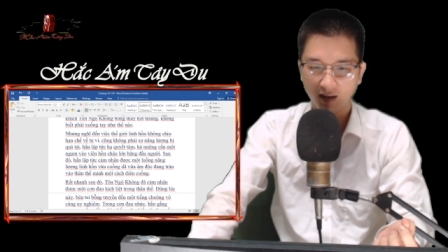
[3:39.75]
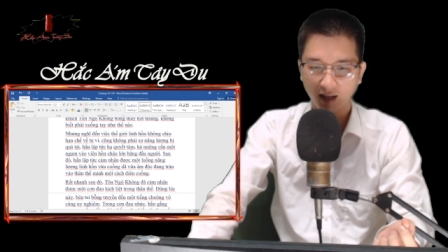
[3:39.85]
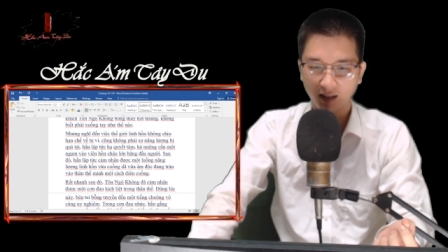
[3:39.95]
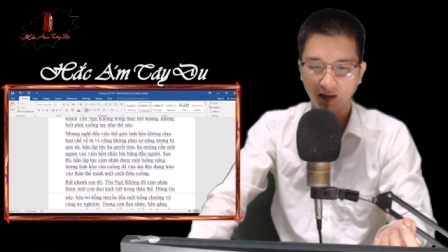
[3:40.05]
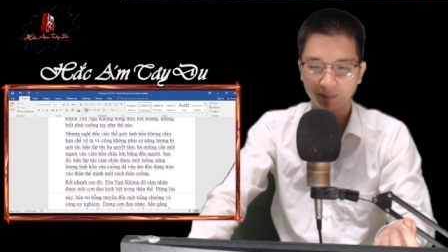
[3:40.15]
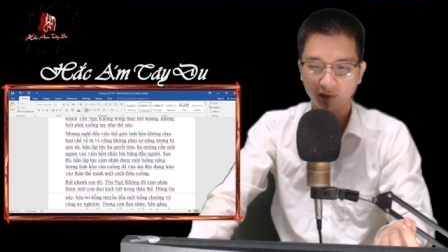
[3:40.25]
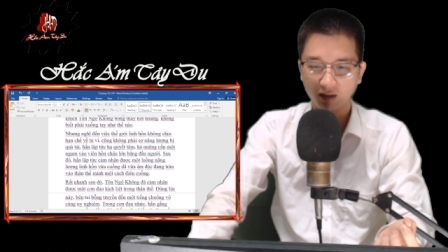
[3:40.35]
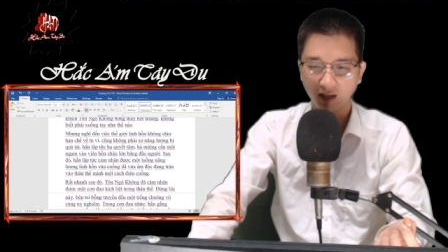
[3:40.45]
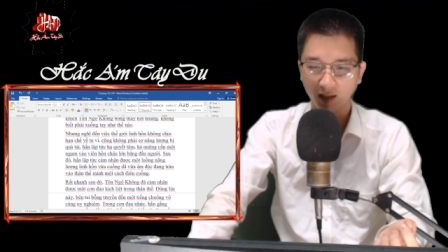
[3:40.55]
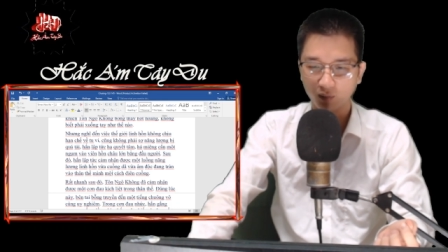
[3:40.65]
Hắn lập
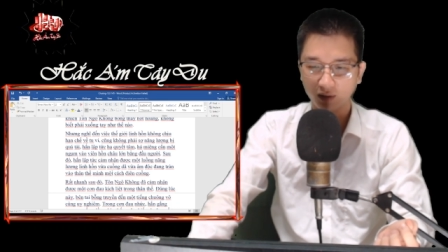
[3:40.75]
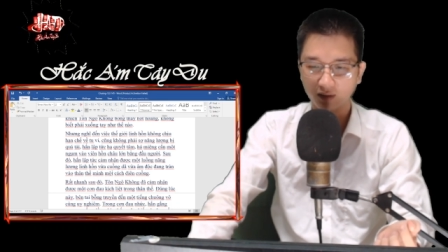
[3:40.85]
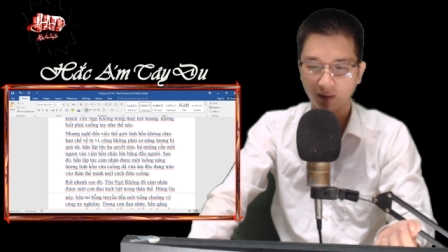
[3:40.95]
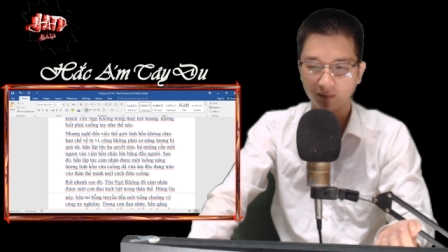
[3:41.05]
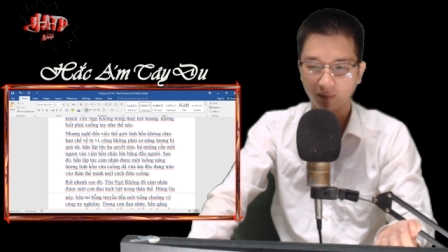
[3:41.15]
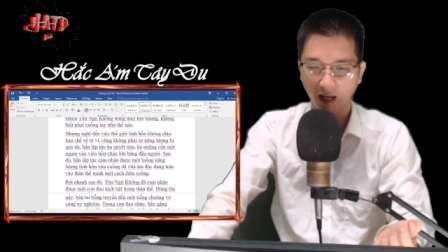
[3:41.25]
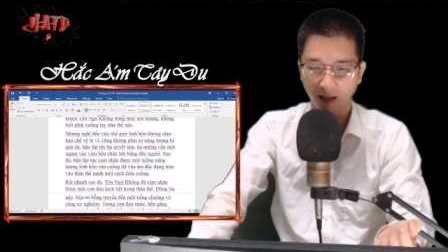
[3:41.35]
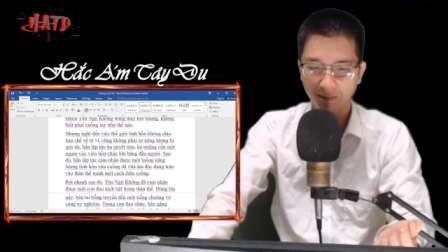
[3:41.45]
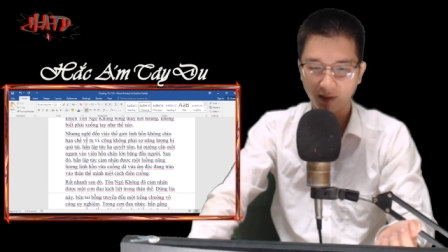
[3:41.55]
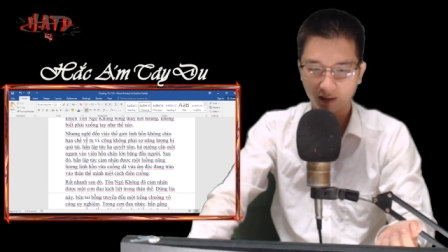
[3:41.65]
tức hạ quyết tâm
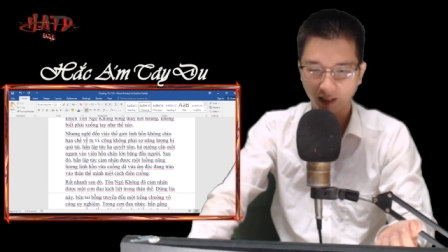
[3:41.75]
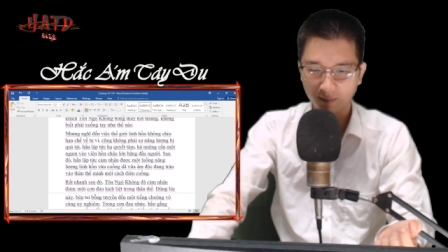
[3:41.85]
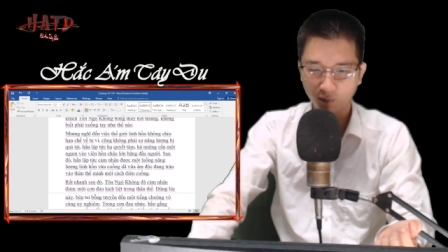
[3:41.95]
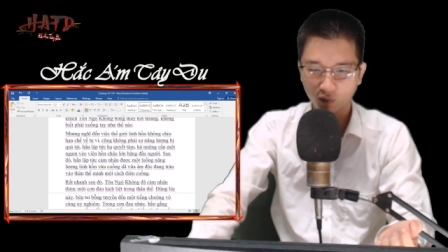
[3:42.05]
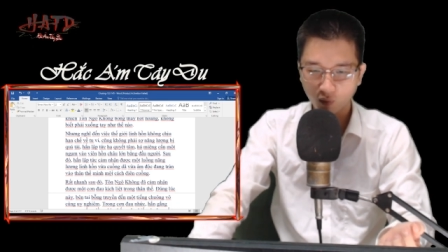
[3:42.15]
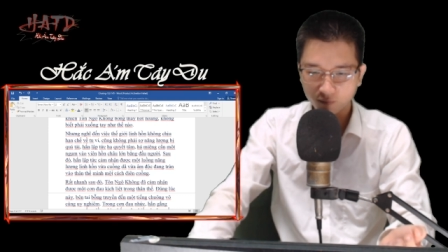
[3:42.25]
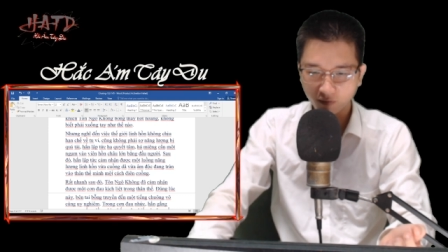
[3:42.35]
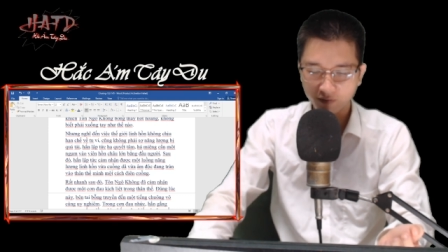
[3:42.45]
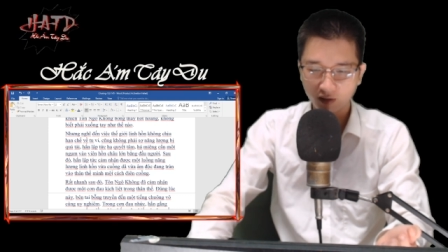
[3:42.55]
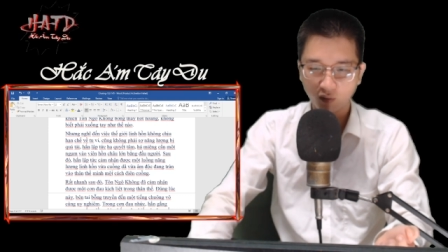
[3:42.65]
há miệng cắn một ngụm
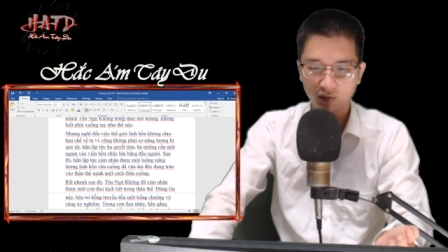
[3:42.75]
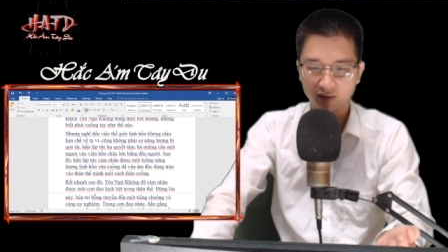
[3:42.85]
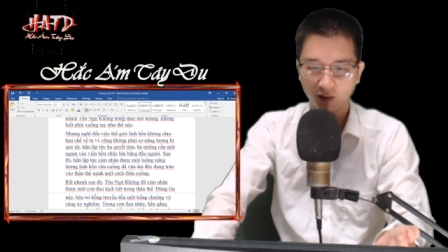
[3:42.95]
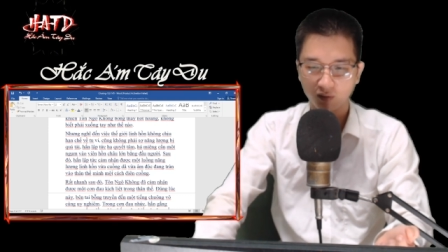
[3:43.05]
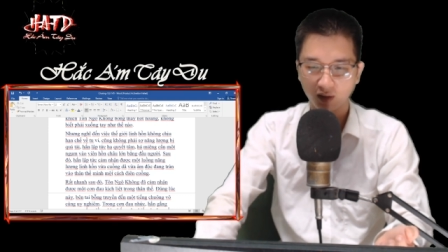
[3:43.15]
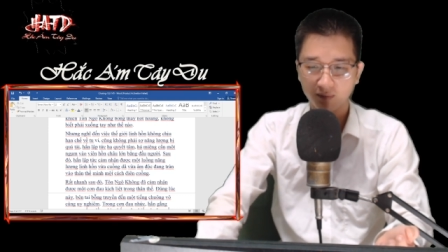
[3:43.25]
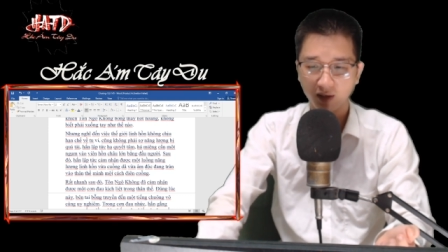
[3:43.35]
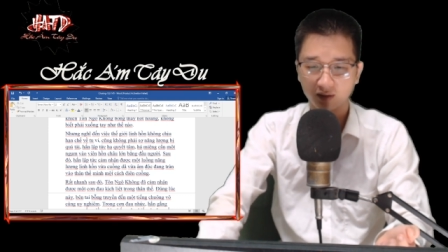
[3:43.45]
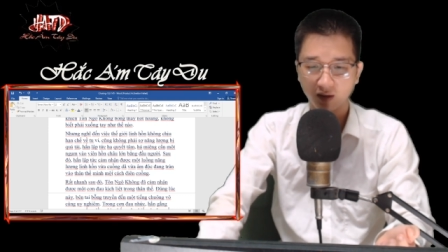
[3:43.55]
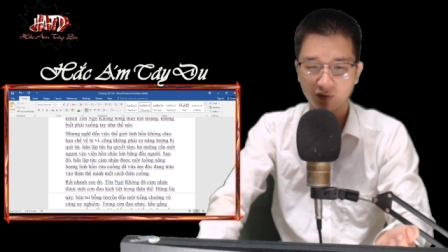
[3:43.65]
vào viên hồn châu lớn
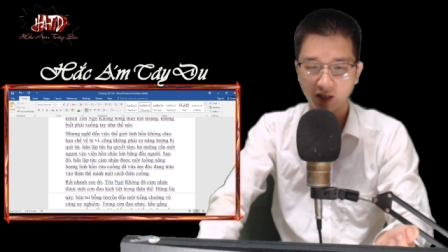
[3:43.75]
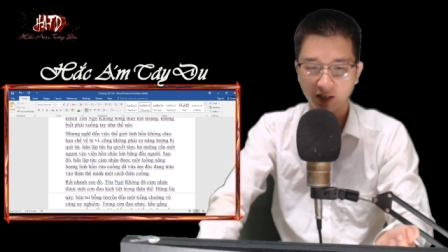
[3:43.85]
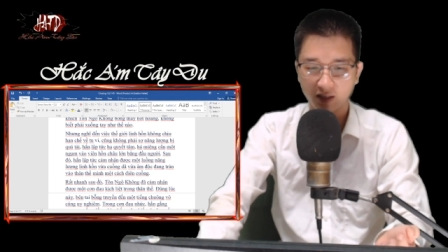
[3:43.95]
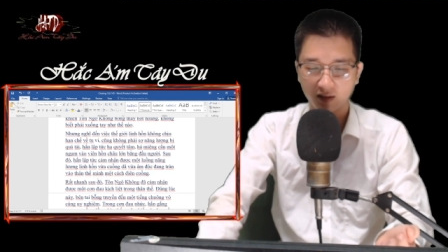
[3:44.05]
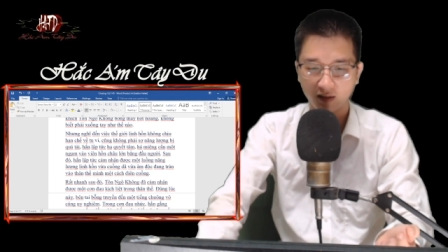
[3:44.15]
bằng đầu người.